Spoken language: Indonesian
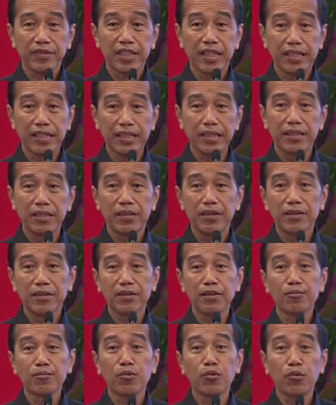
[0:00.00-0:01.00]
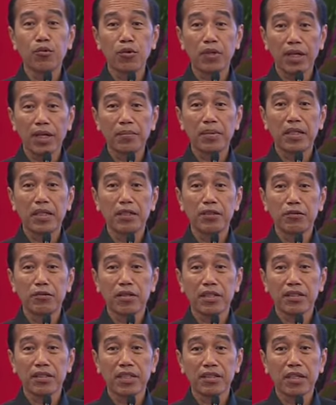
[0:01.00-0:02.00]
Jadi ini bolak-balik
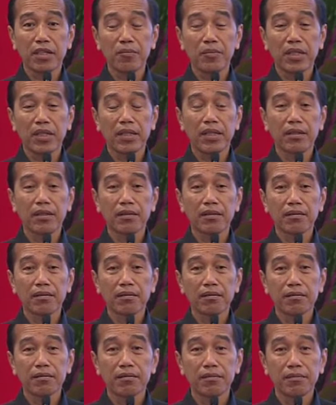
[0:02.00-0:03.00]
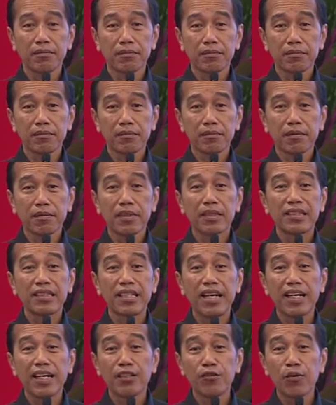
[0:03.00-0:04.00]
juga saya sampaikan.
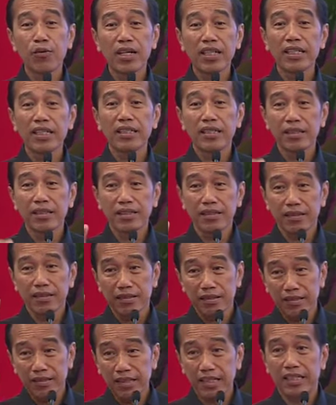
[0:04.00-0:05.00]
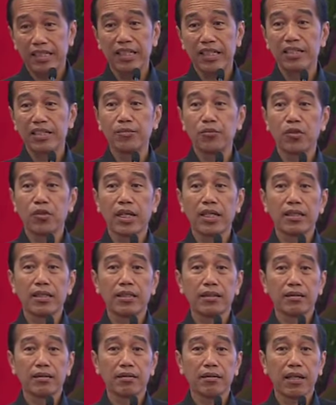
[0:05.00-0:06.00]
Januari segera dimulai
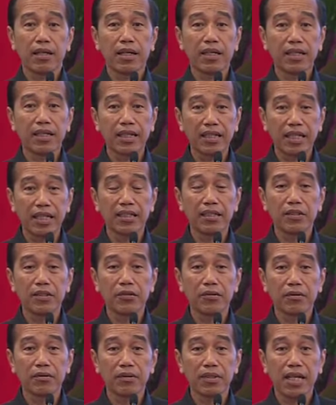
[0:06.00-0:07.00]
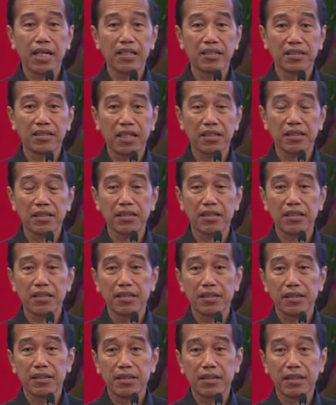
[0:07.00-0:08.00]
anggaran itu realisasi.
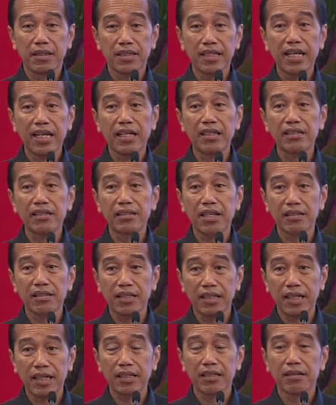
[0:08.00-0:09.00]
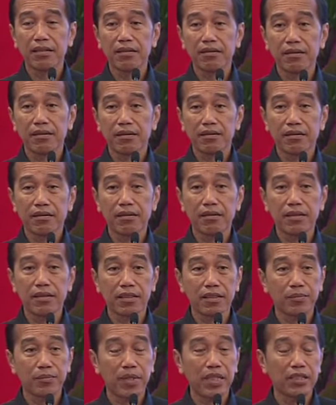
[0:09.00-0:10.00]
Realisasikan
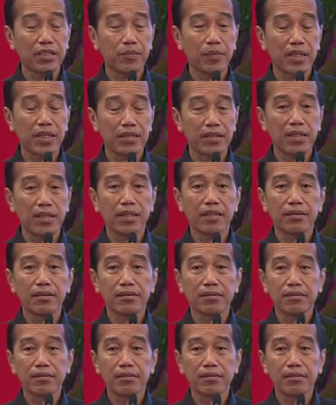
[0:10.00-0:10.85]
secepat-cepatnya.